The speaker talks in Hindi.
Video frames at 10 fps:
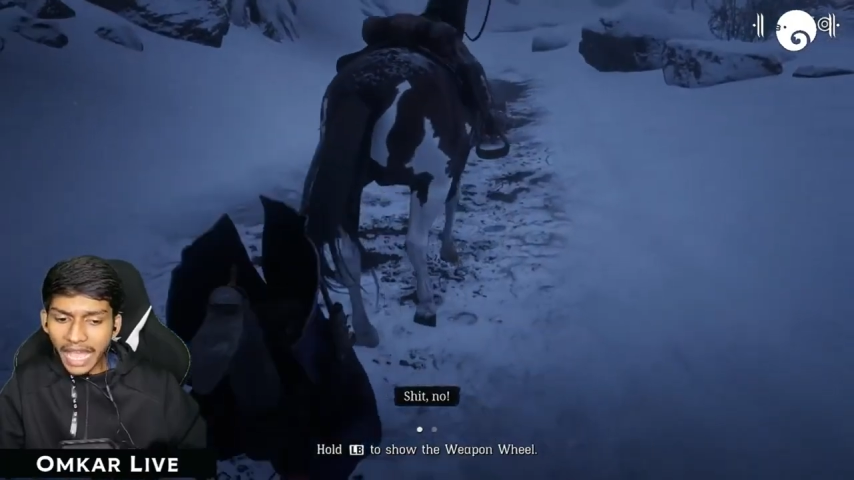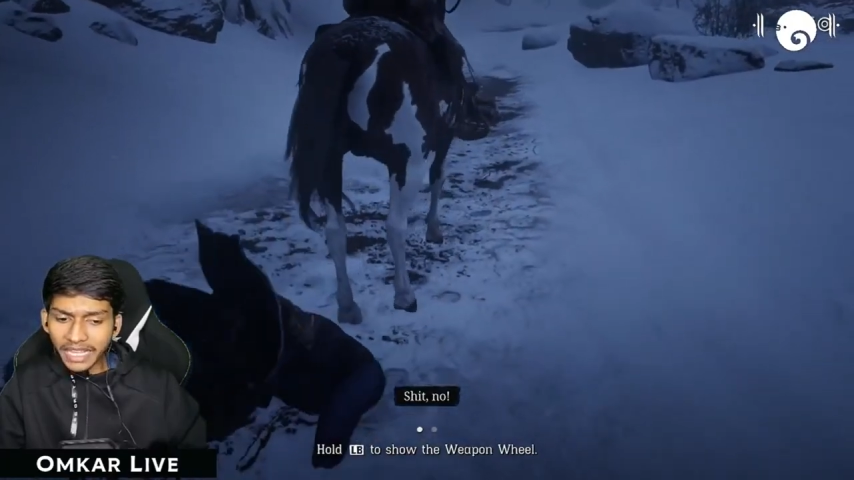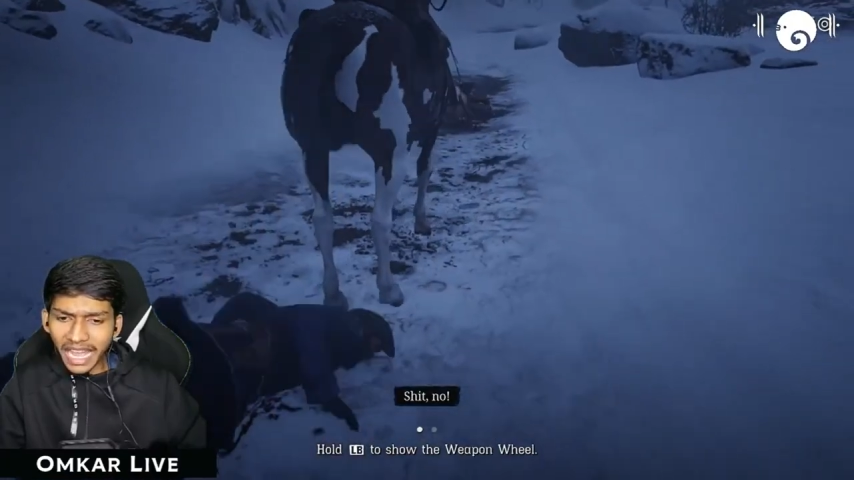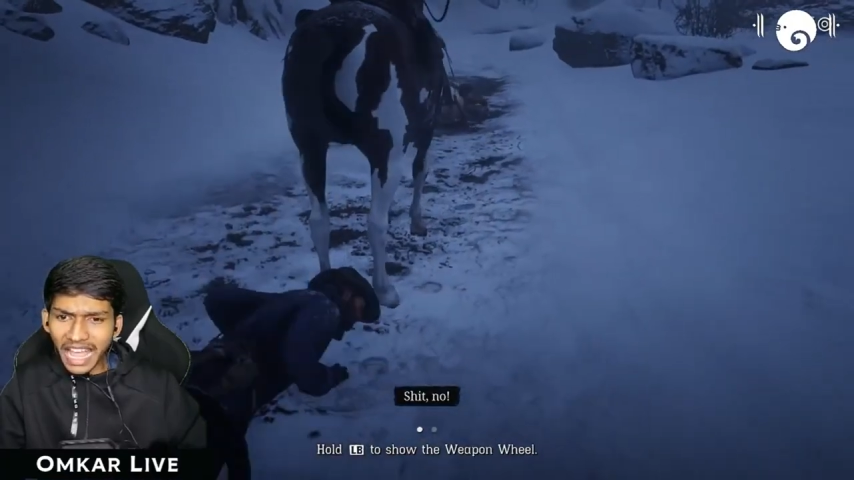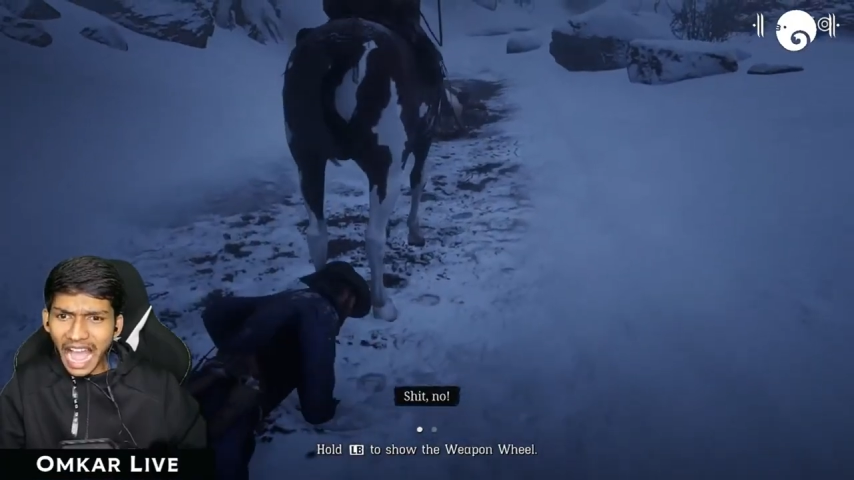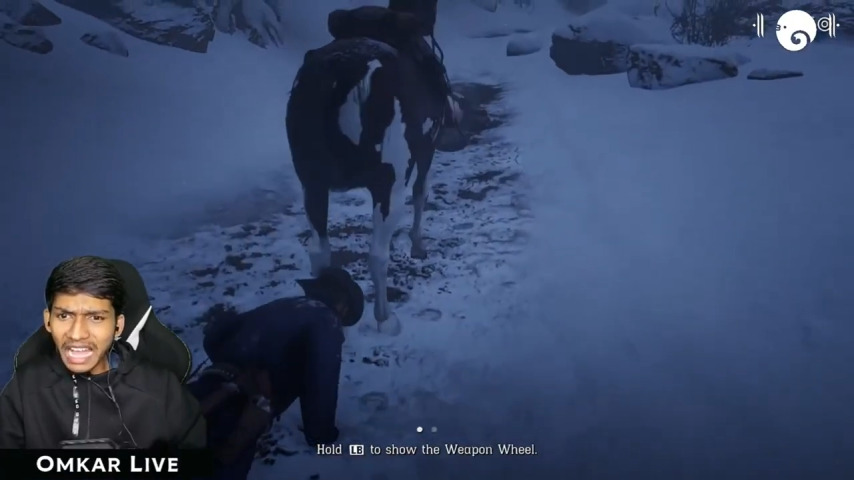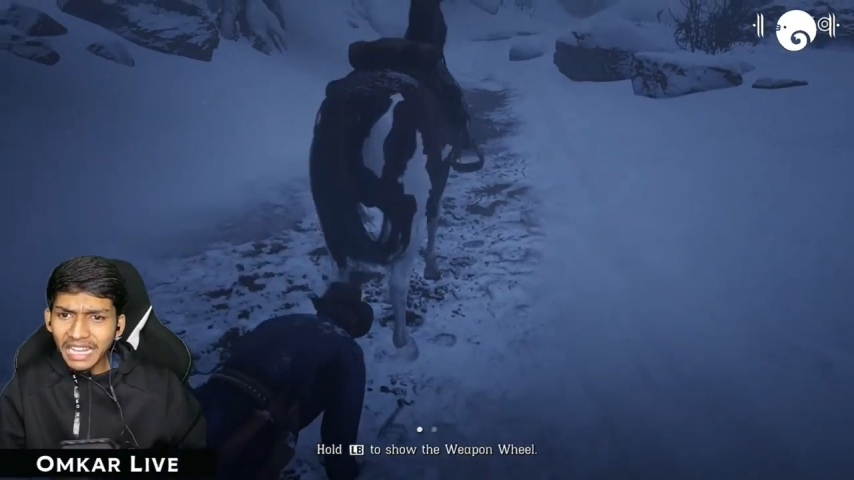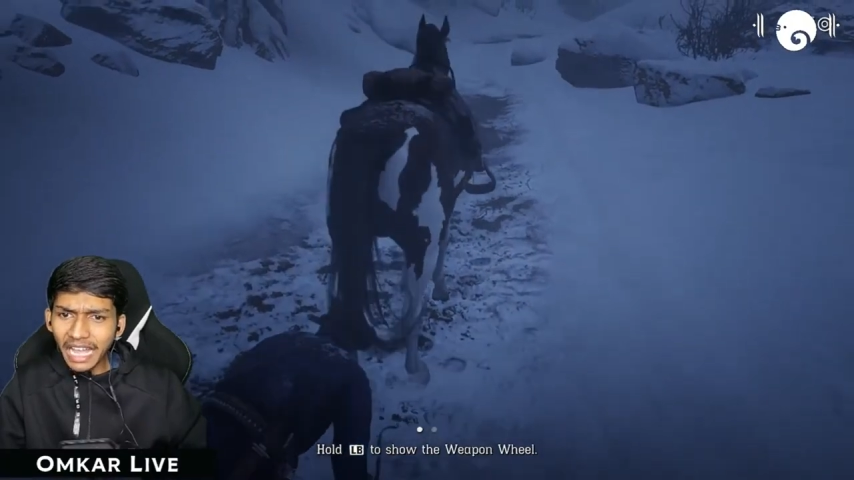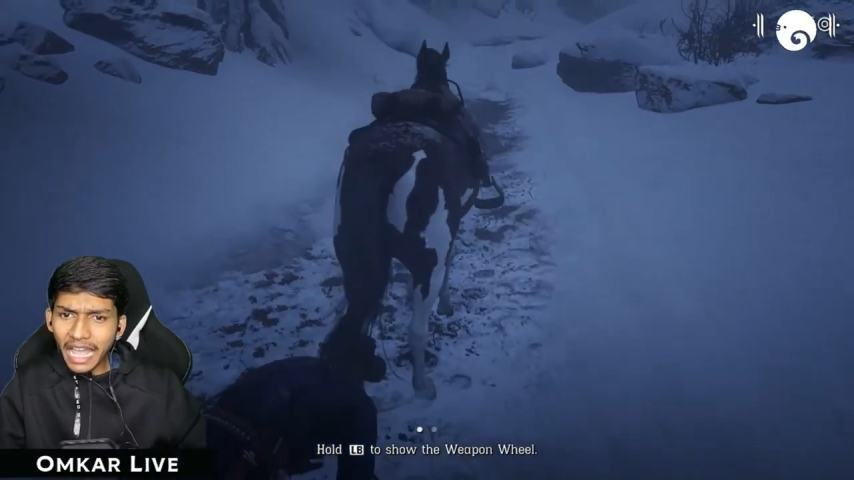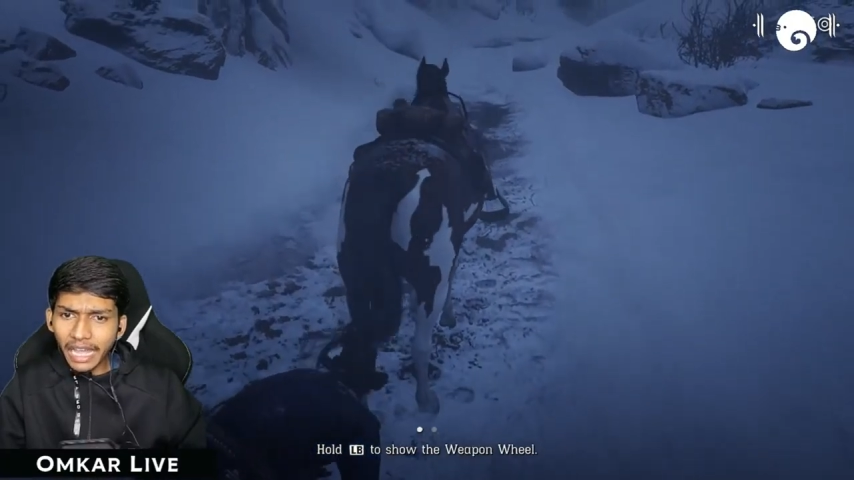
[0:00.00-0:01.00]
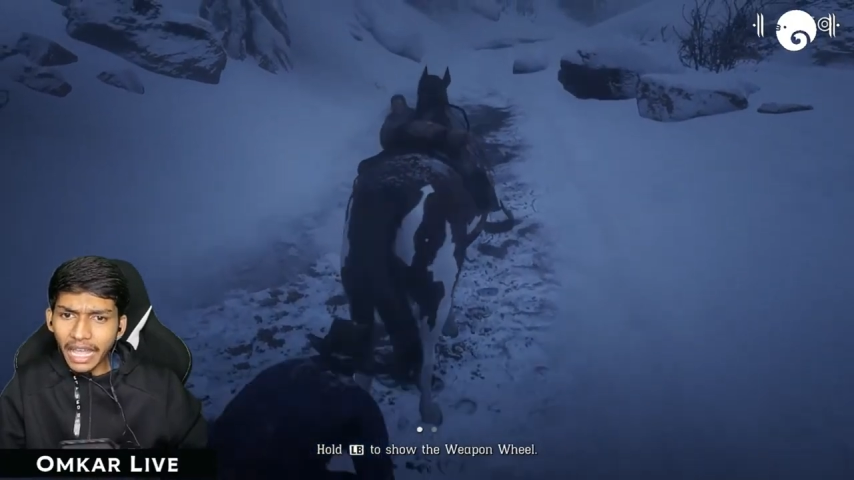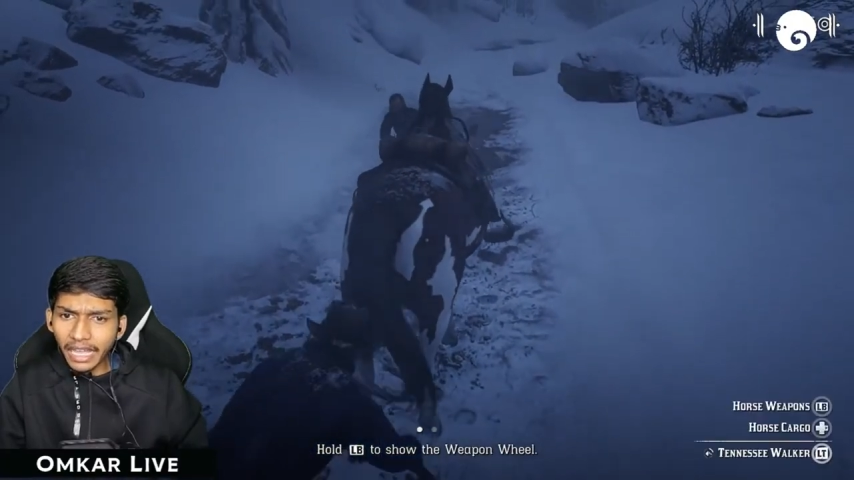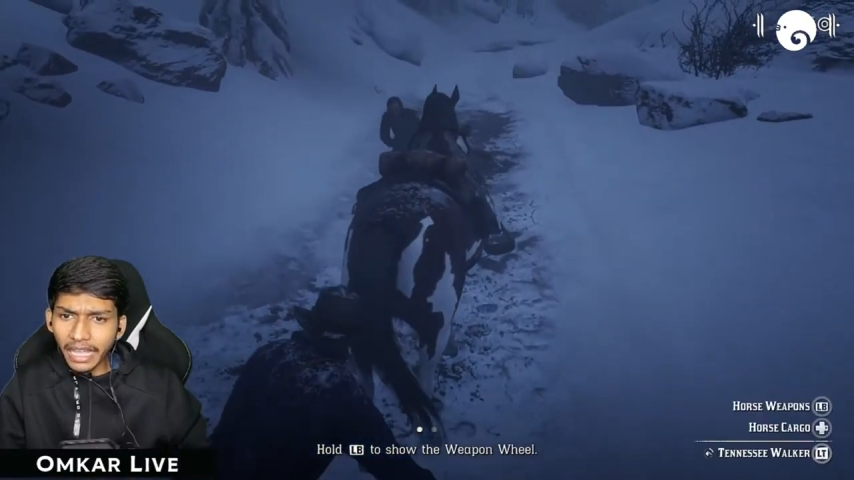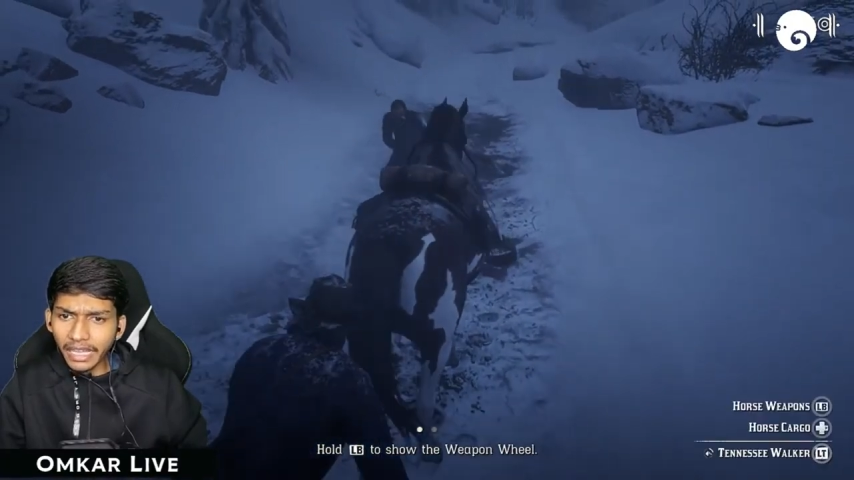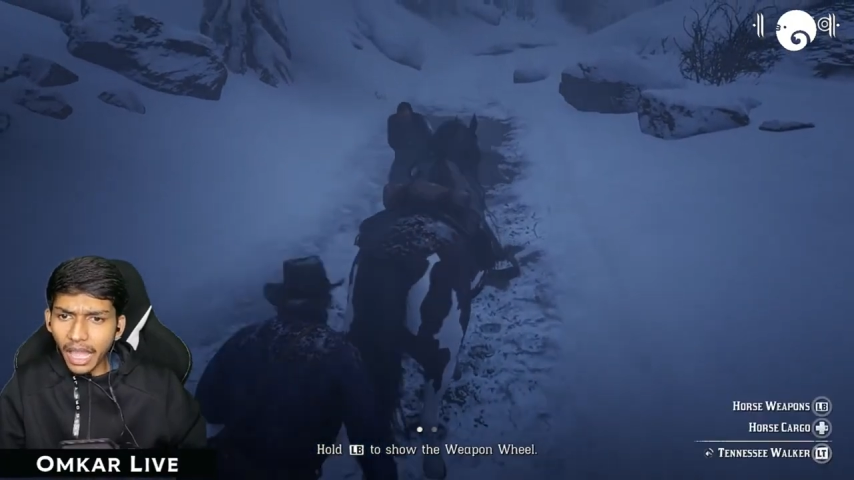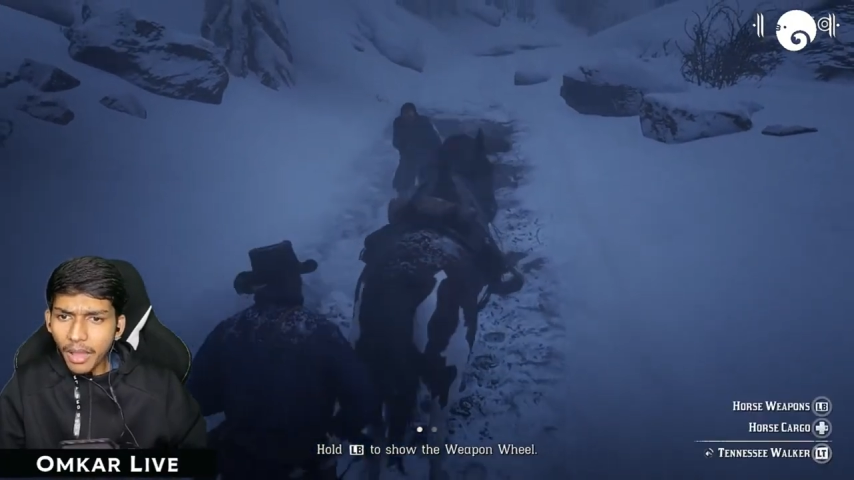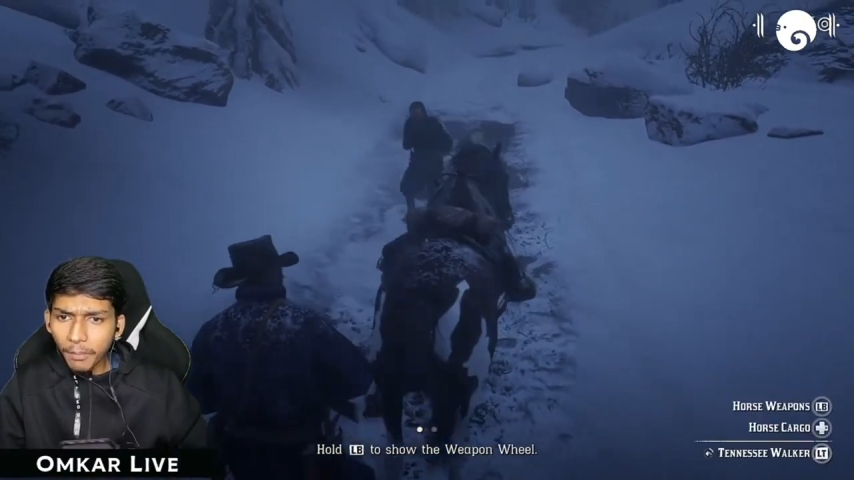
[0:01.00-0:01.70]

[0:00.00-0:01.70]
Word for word: आएगा गया गया गया गया गया